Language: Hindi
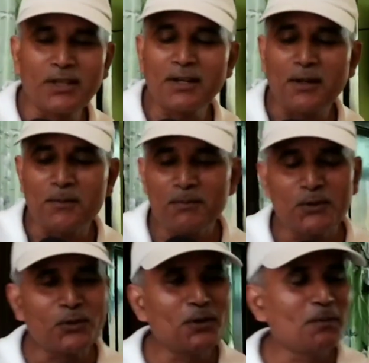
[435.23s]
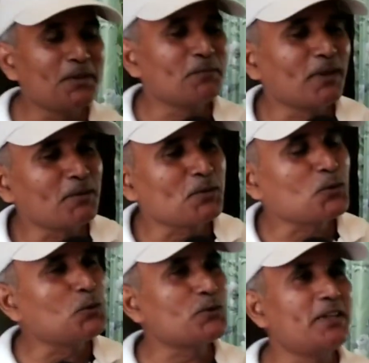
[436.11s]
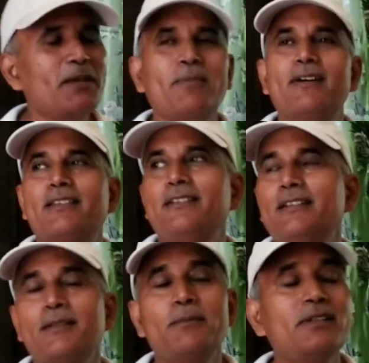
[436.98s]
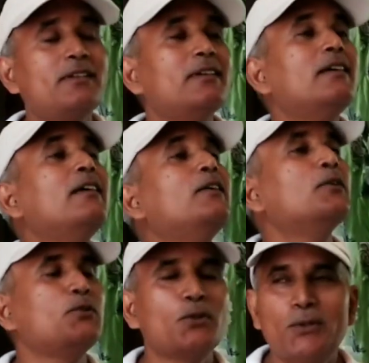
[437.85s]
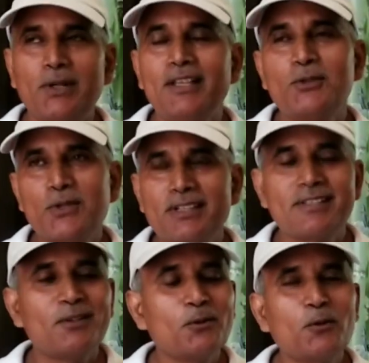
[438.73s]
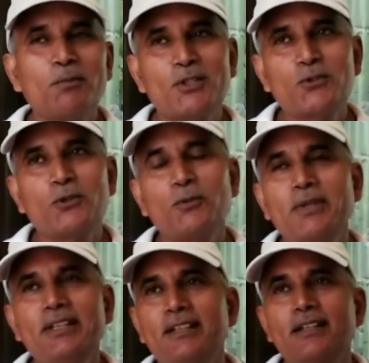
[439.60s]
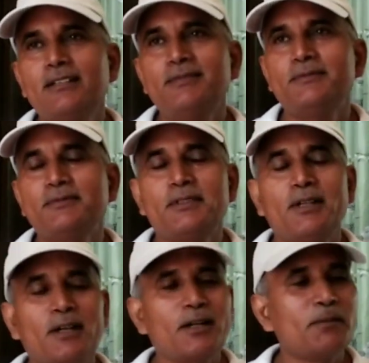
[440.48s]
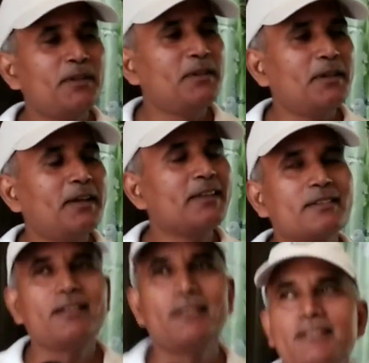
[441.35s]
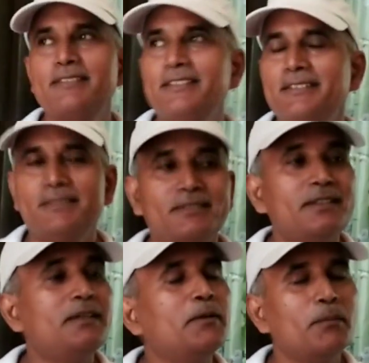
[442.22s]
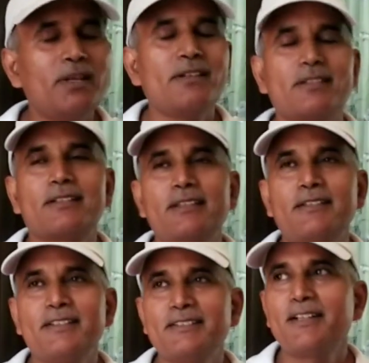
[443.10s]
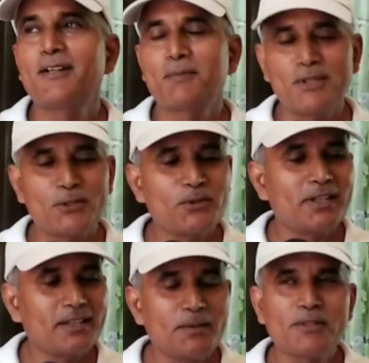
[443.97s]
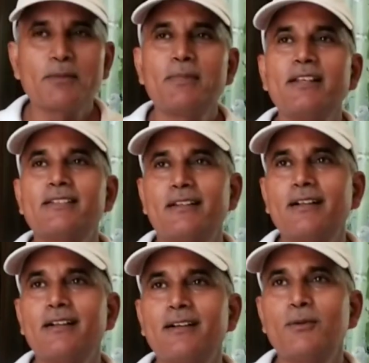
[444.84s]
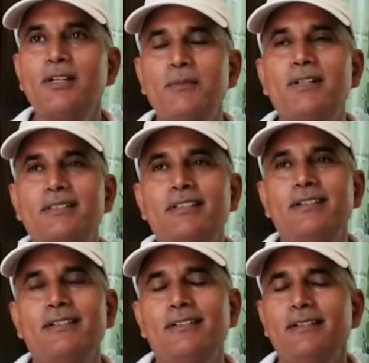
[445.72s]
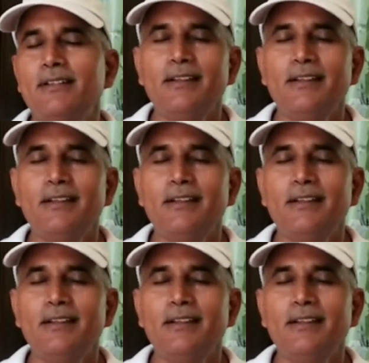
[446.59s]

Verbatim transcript: सर हम तो अभी मतलब सोच ही नहीं पाते थे कभी जो एजुकेशन दोनों बच्चों को मिली है ना हाँ, हाँ। अब कभी ऐसा जैसे मिल सकती है जैसे आर पी एस वाला कहते हैं सपने साकार वाली बात है हाँ,